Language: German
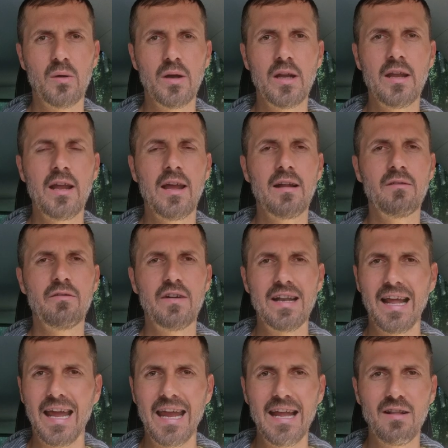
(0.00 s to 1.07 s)
dahingehend
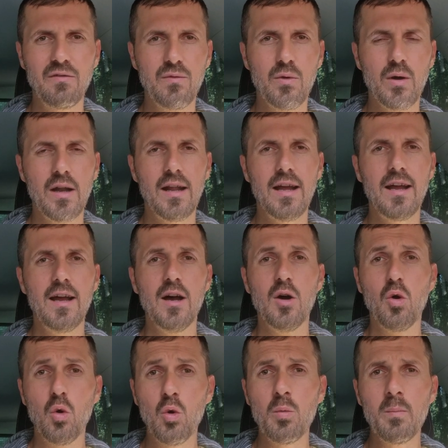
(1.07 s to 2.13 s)
verdreht wurde,
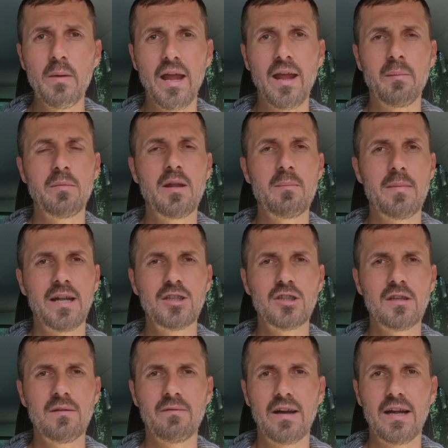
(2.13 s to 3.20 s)
um eben die
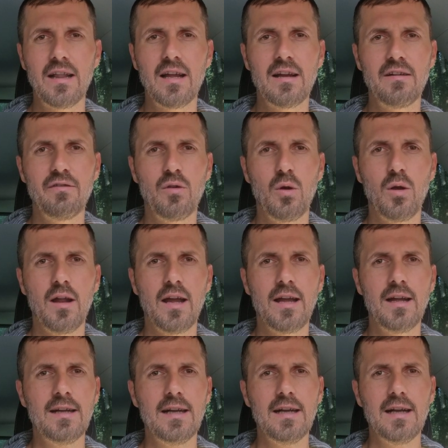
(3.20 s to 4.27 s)
Menschen in weiterer Folge
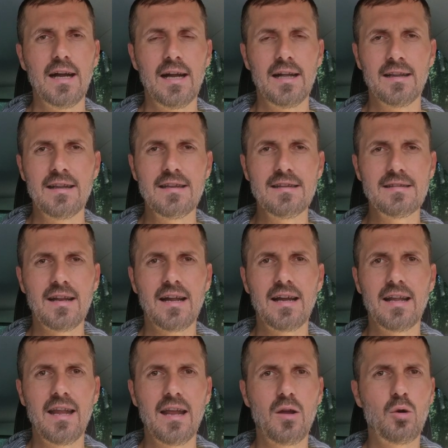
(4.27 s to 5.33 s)
an diese
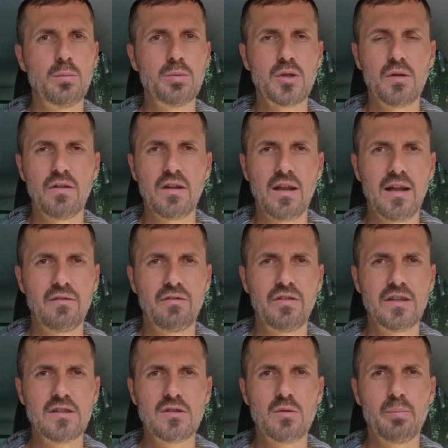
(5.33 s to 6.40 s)
3D-Grobstofflichkeit
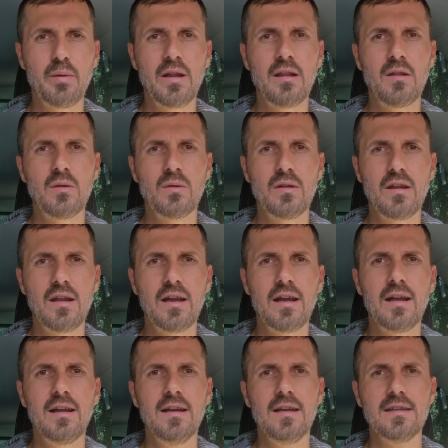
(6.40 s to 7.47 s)
festzubinden und
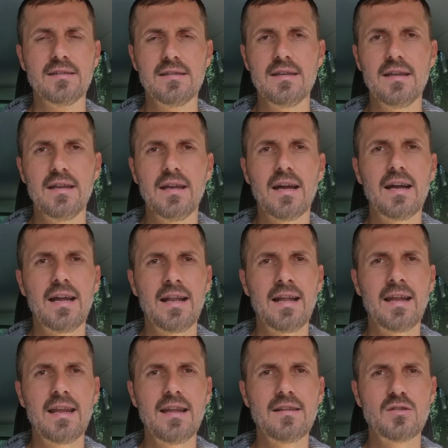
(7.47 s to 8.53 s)
ihr, sie ihrer
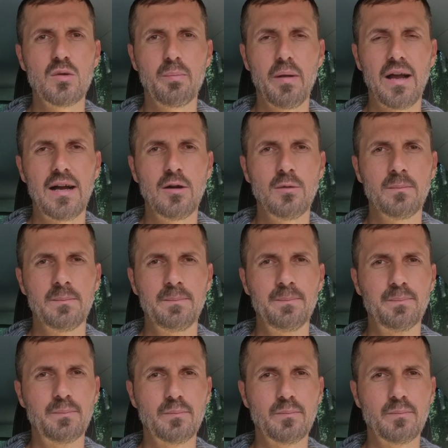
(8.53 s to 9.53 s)
Energie zu berauben.